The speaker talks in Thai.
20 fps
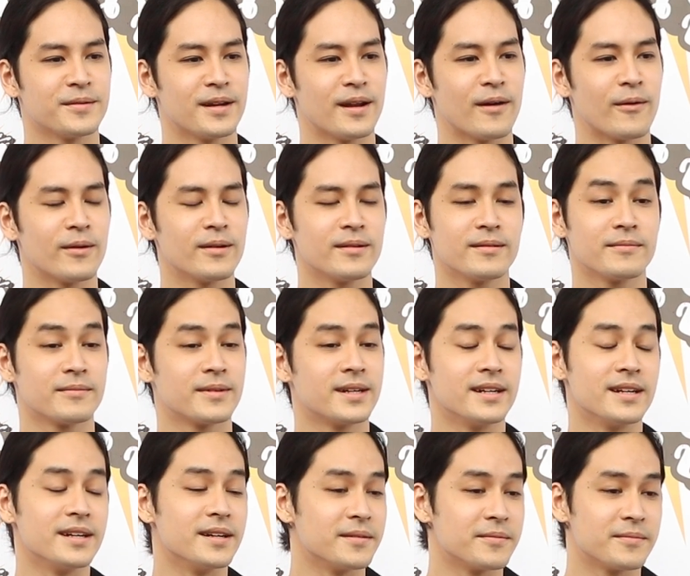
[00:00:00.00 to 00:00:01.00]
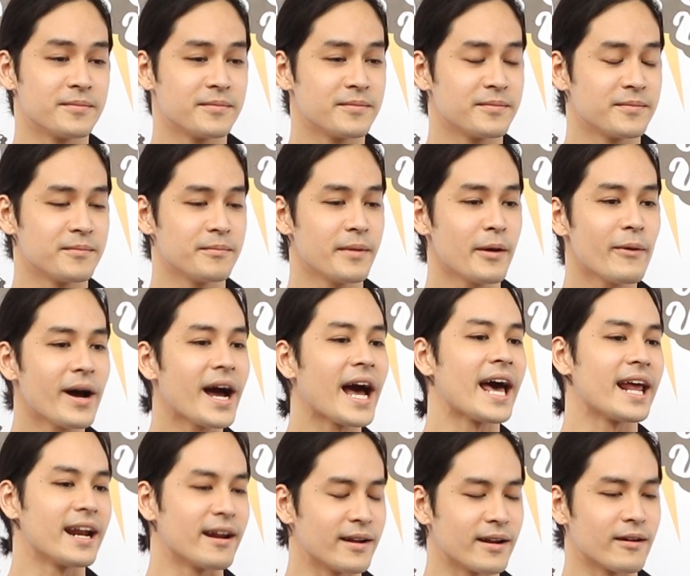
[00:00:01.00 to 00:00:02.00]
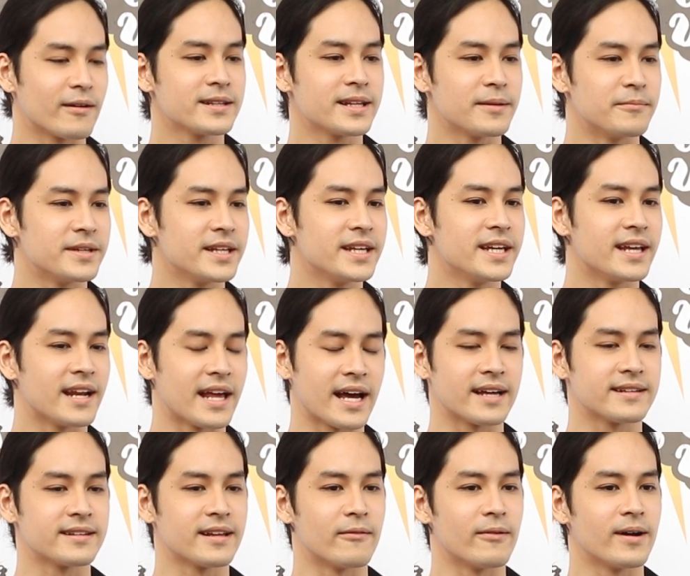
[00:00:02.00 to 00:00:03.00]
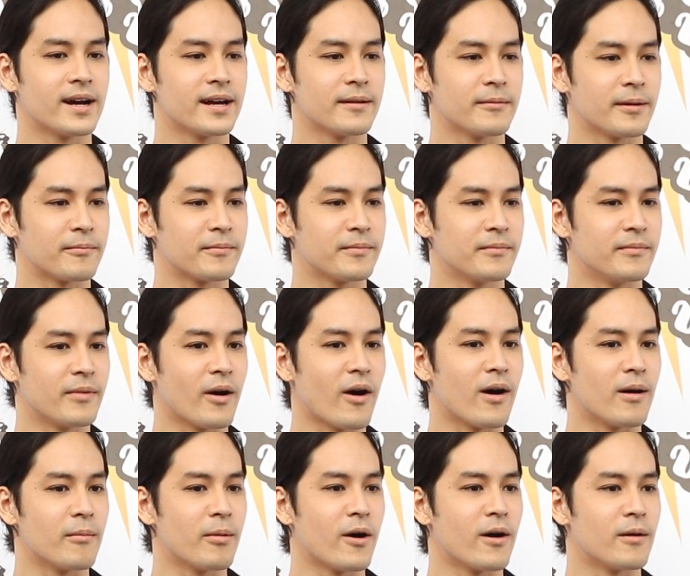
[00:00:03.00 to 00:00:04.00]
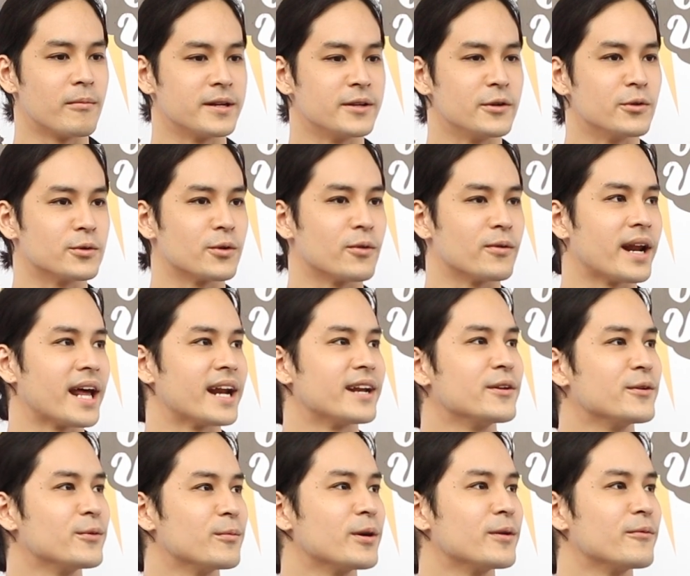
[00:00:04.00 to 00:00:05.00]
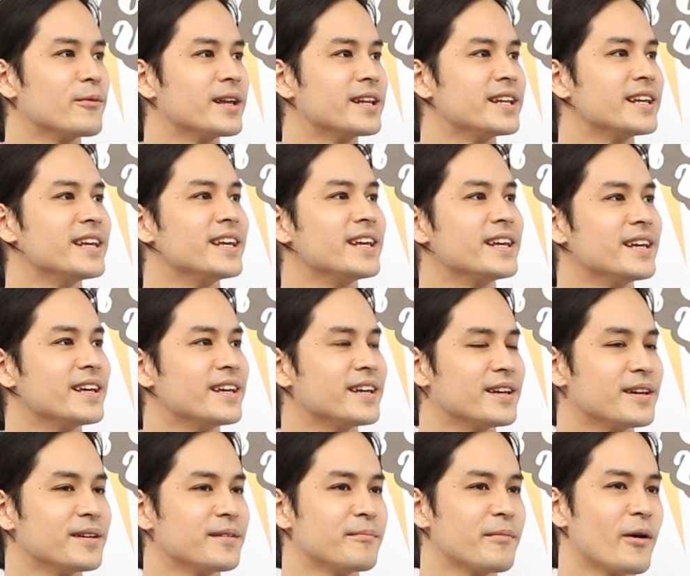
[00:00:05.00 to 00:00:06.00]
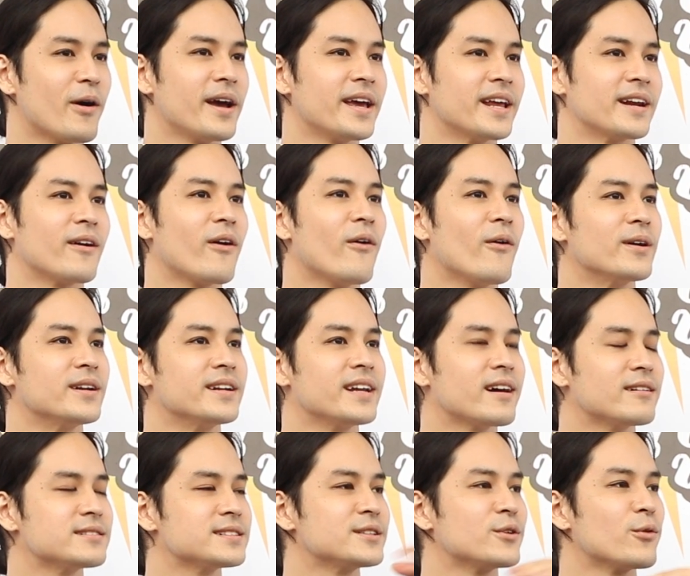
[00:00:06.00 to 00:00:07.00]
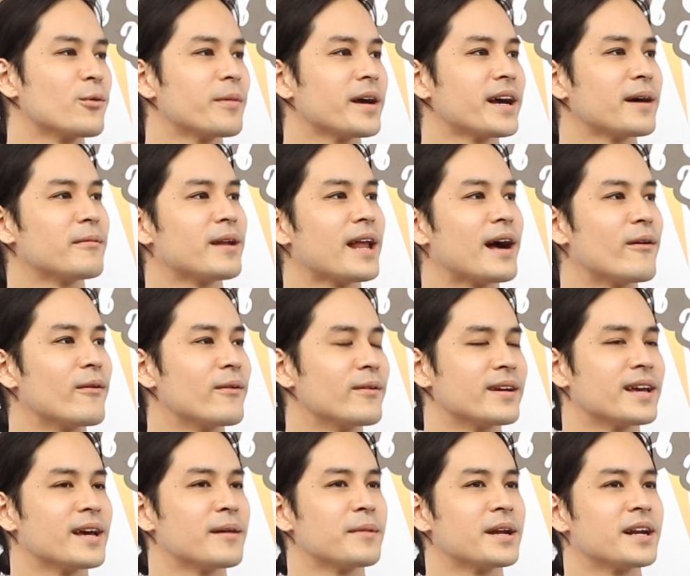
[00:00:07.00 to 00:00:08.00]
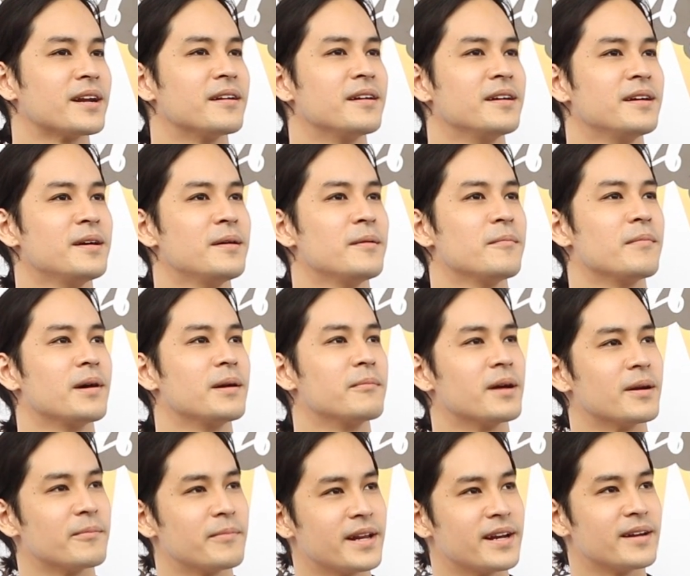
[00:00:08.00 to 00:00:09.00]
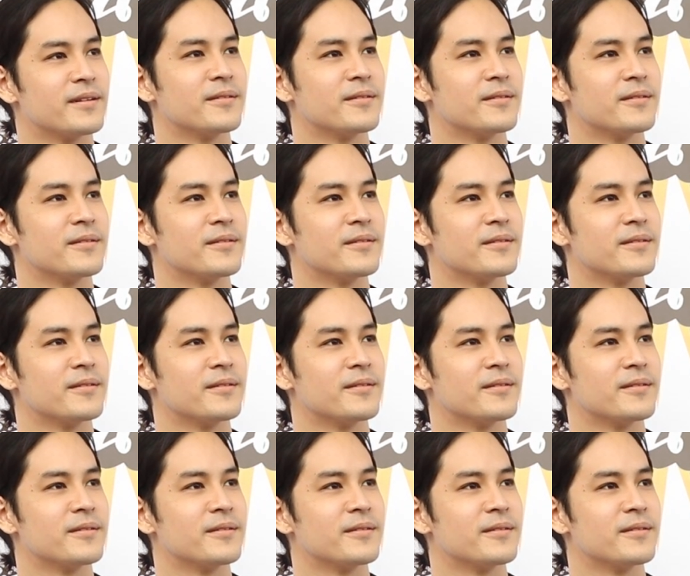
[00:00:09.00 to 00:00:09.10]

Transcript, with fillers: เราคือไม่ว่างานเราก็เต็มที่แหละแต่ว่าแบบพอมันอยู่ตรงนั้นอยู่บนเวทีพอเห็นคนที่เขาสนุกไปกับเราเนี้ยมันเหมือนเป็น